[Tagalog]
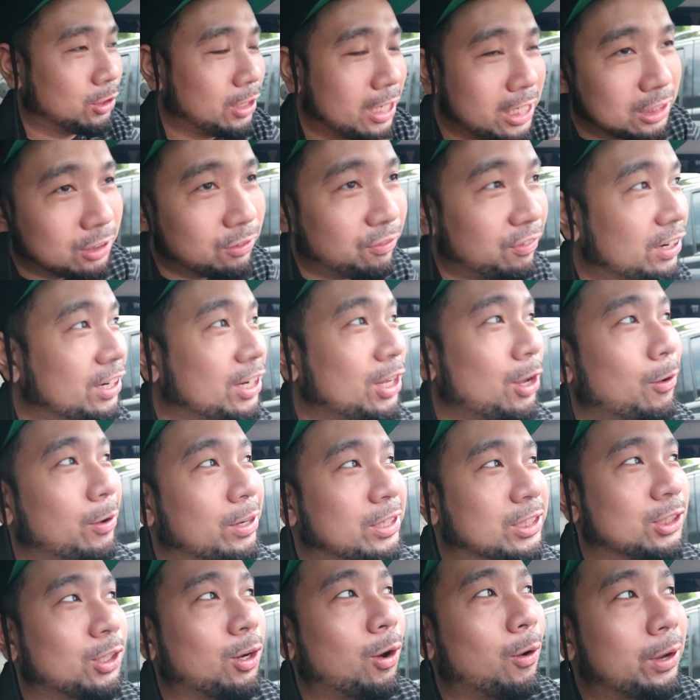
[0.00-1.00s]
Today's video
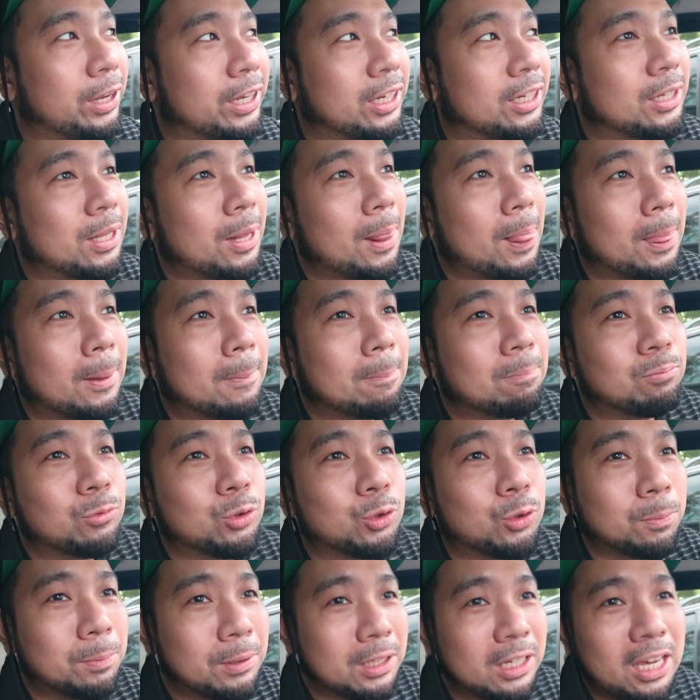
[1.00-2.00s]
is going
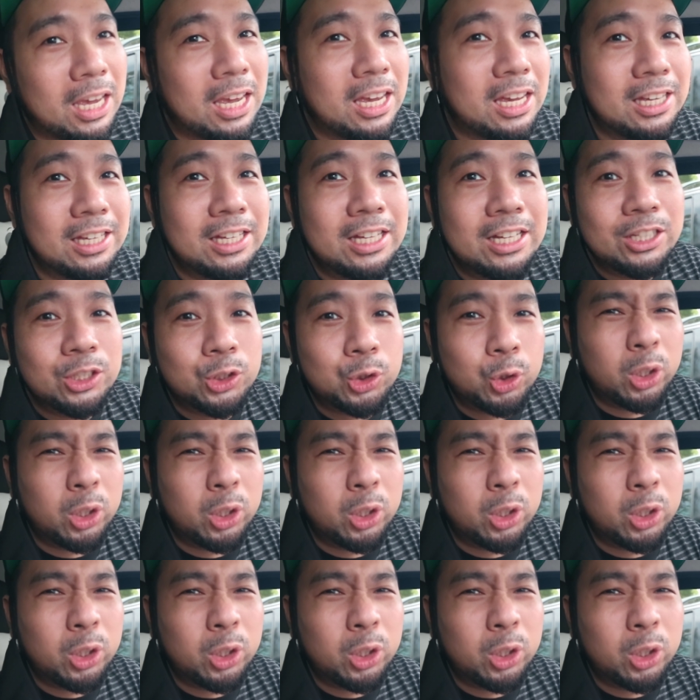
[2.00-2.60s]
to be a